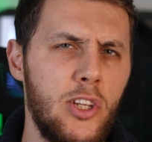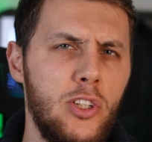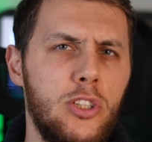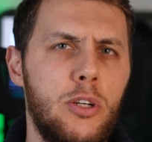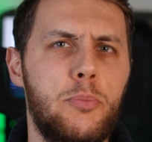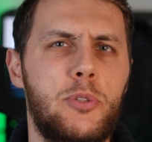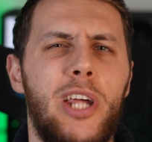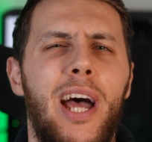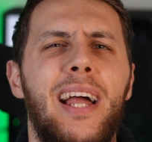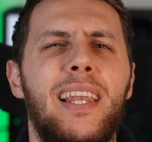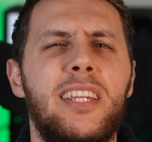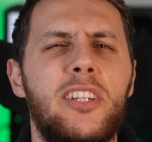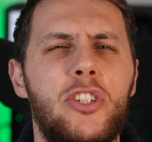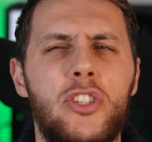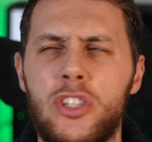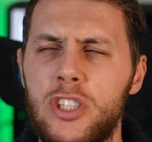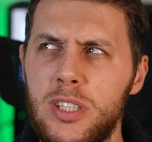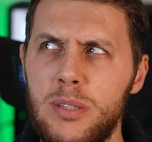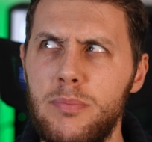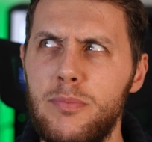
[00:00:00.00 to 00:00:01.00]
No dobrze, ale
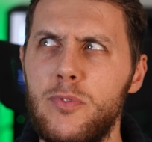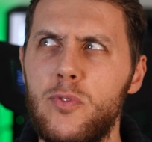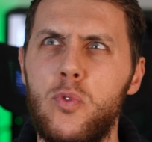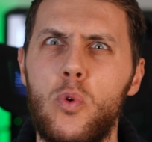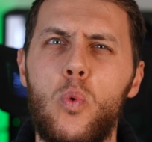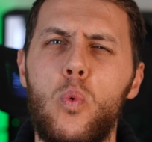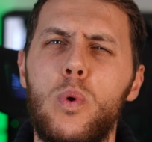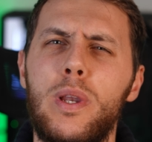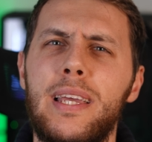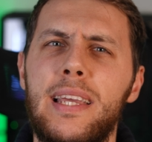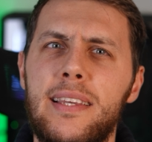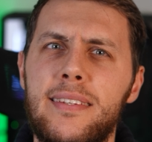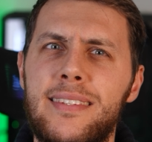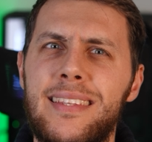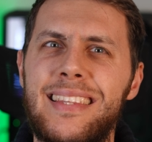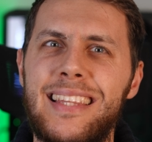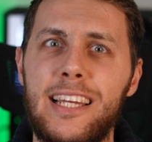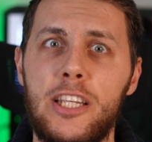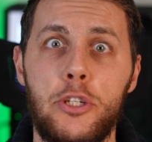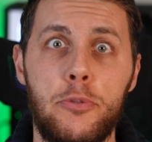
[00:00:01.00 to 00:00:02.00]
czym w ogóle
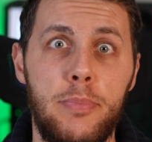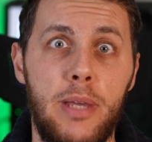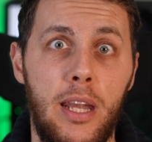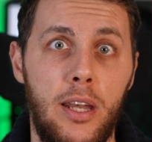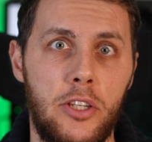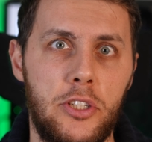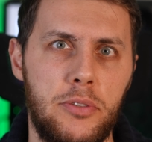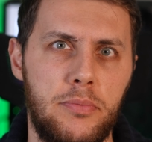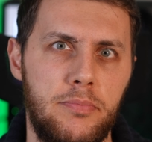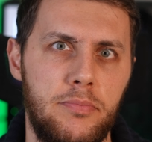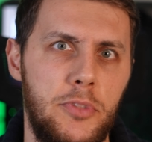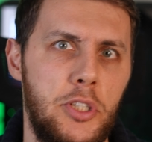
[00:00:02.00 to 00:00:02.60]
jest ta śmierć?